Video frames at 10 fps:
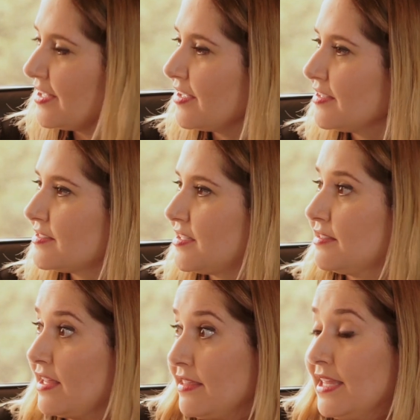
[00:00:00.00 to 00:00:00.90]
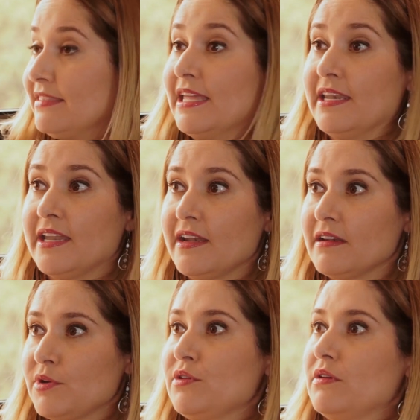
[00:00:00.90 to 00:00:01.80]
este, de
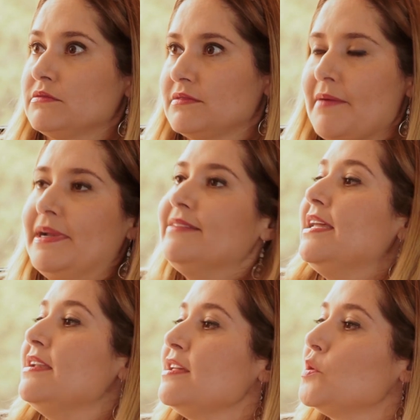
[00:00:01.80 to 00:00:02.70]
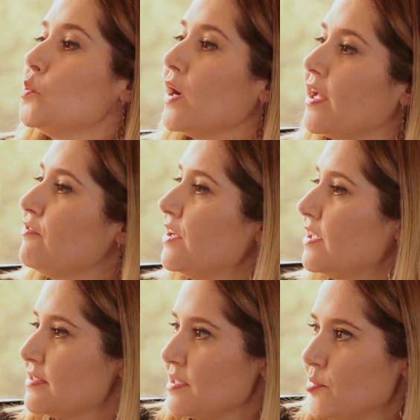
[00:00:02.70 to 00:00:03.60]
tener, bueno, haber tenido un
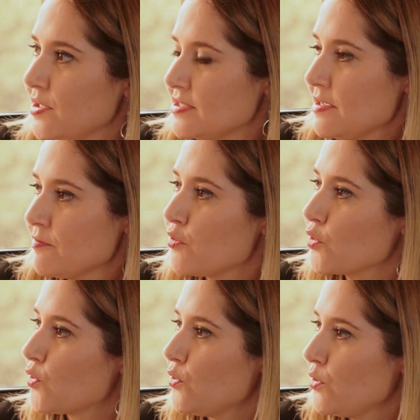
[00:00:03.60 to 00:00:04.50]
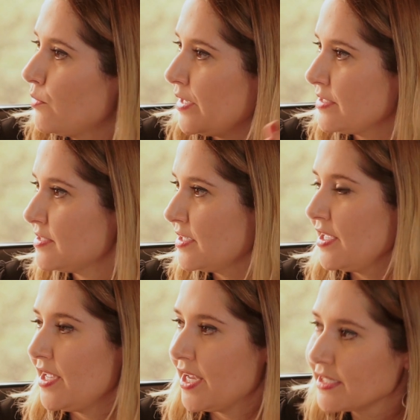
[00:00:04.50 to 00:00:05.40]
jefe que siempre se enfocó más
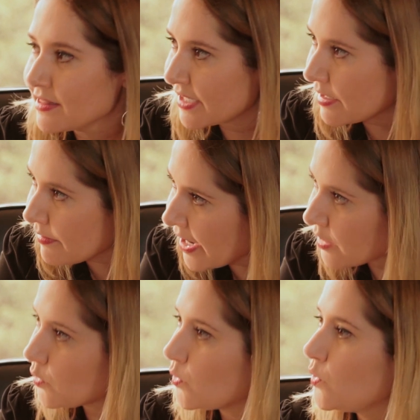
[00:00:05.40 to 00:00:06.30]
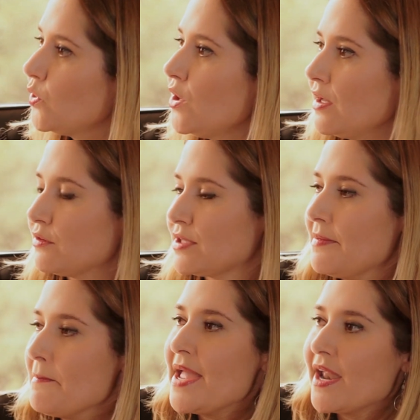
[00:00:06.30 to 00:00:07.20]
en el trabajo, o
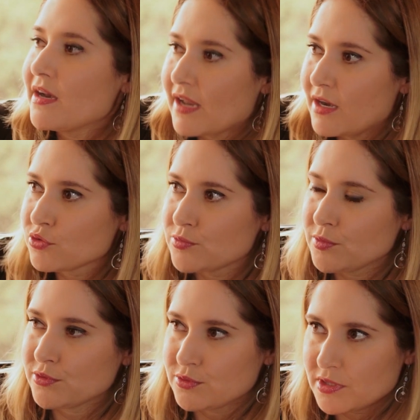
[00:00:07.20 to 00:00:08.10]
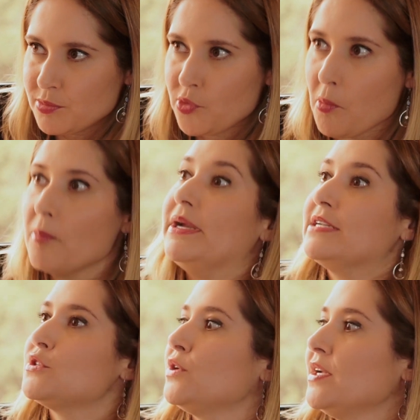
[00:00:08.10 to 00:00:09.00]
sea, en ver a los miembros de su equipo como
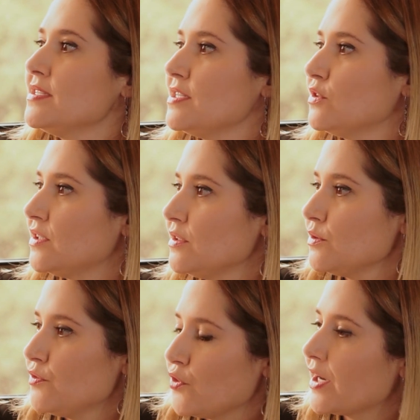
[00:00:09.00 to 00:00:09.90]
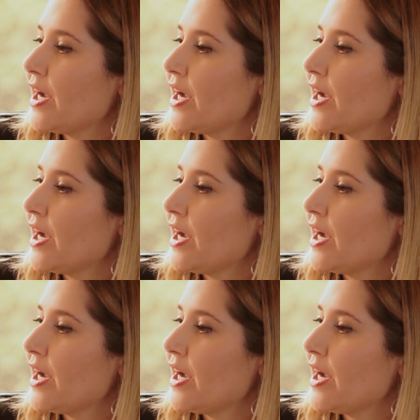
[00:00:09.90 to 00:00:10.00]
personas y no tanto ¿Cómo